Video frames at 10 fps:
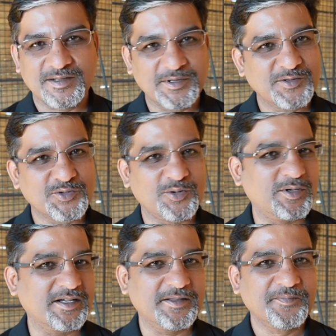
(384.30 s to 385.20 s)
அப்படின்னு
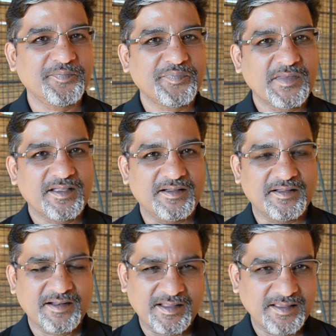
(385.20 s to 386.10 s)
சொல்லுவாங்க
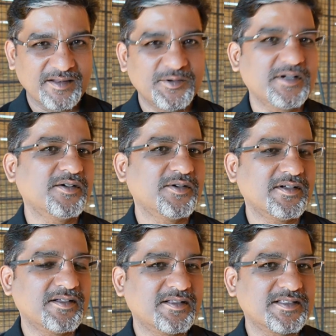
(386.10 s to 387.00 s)
ஏன்னா அந்தளவுக்கு
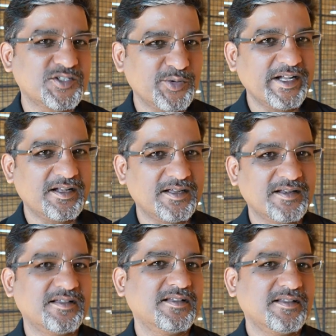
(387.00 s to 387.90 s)

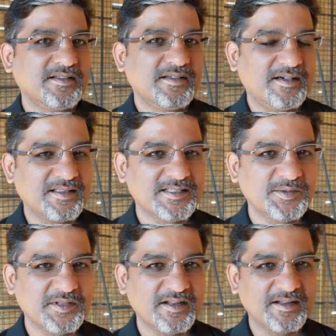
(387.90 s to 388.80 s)
ஸ்வீட்டான அதே
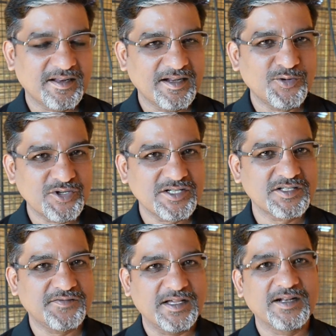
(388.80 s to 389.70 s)
சமயத்தில் நிறைய
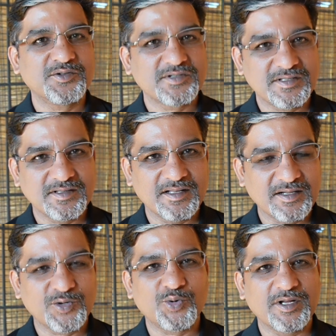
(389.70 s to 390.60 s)
நியூட்ரிஷியஸ் வேல்யூஸ்
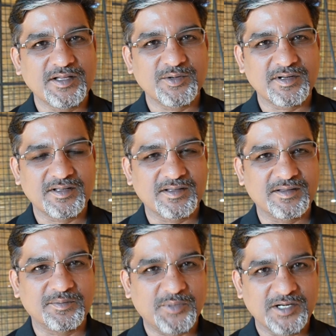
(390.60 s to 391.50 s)
இருக்கக்கூடிய ஒரு
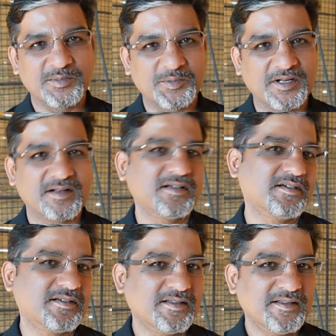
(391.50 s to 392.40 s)
பழம் அப்படின்னா
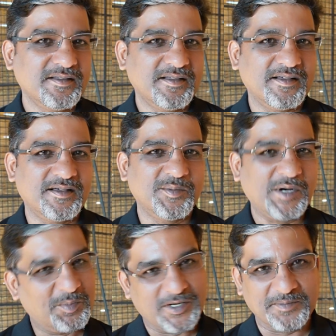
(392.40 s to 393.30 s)

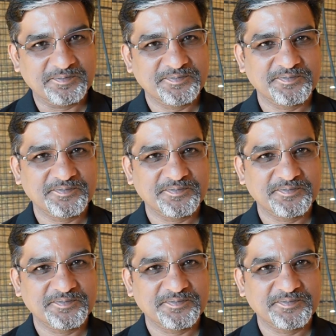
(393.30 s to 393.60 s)
மாம்பழம்